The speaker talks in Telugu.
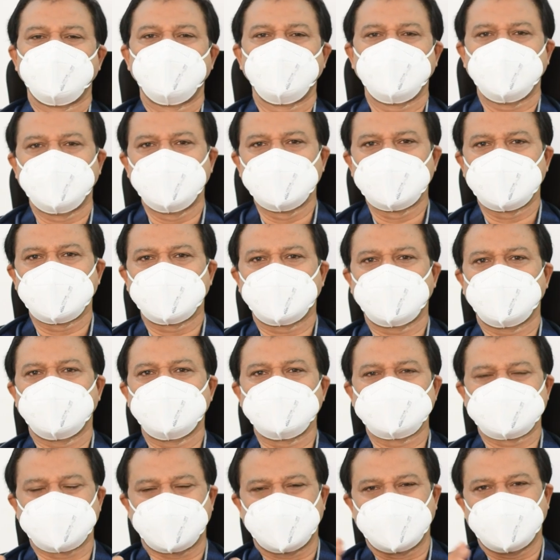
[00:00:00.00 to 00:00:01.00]

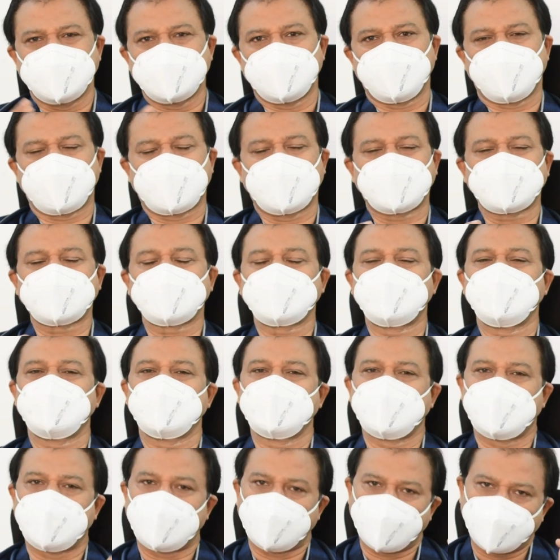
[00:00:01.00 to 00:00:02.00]
విజ్ఞానాన్ని సరిగ్గా
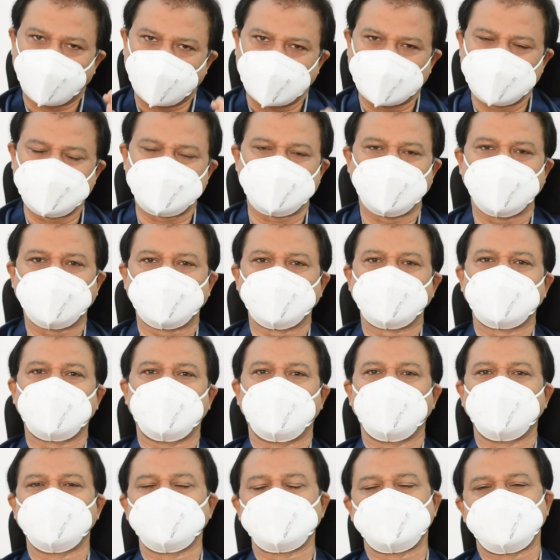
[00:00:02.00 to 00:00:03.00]
ప్రాక్టికల్గా అప్లై చేయకుండా
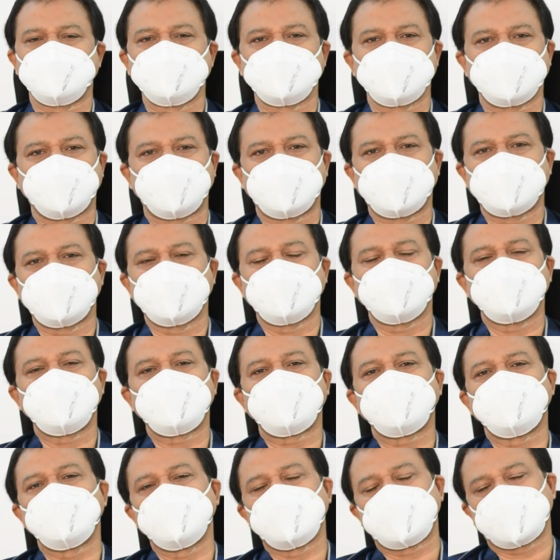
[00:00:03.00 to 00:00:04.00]
ఆలోచించే వాళ్ళల్లో
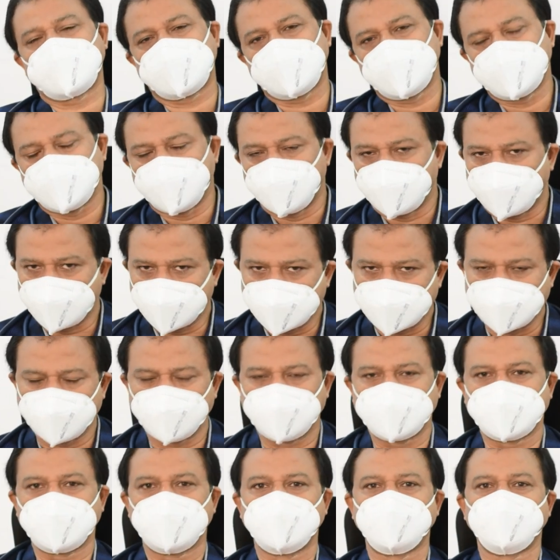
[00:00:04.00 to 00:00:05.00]
కొన్ని రకాల
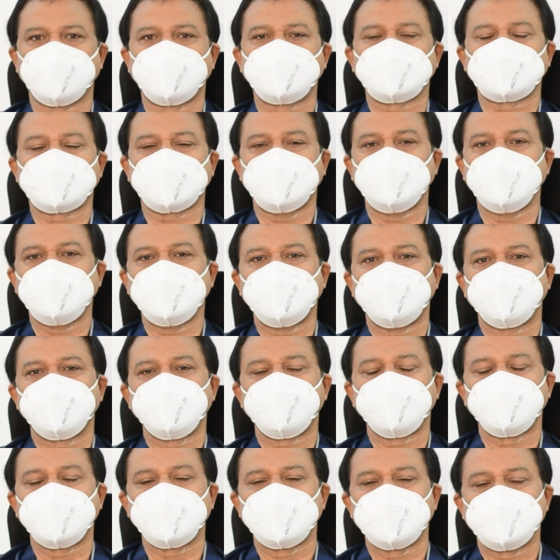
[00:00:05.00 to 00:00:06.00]
మూఢనమ్మకాలు ఉంటాయి
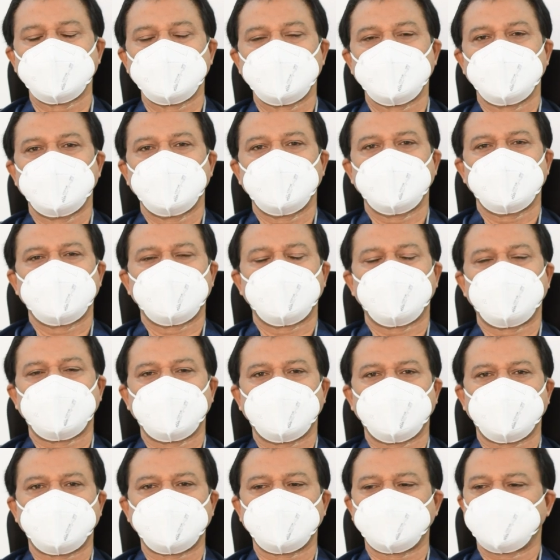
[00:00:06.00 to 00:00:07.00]

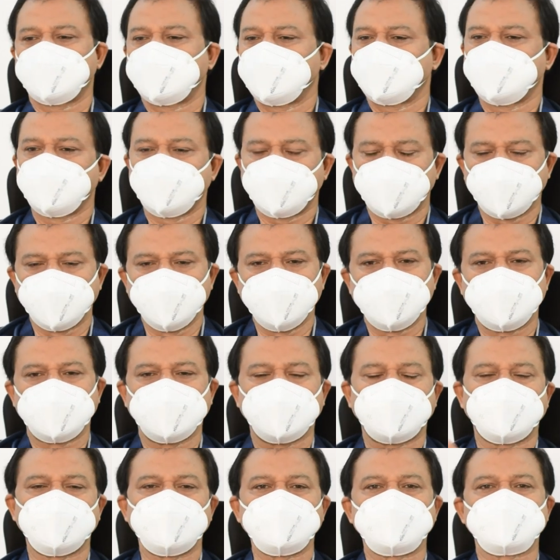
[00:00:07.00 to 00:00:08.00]
మనం
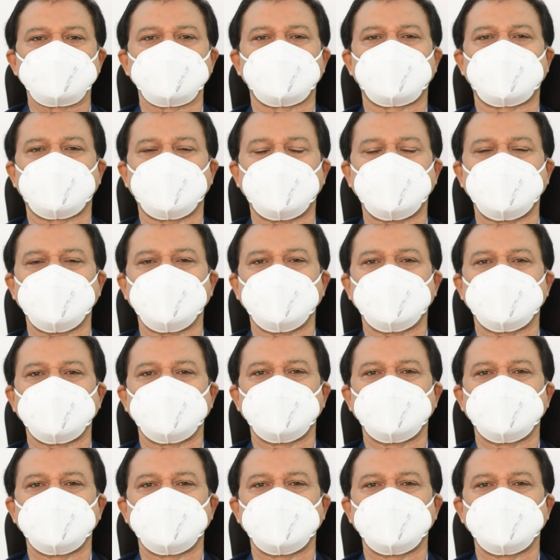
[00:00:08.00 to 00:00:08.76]
తుమ్మితే కూర్చోరా అని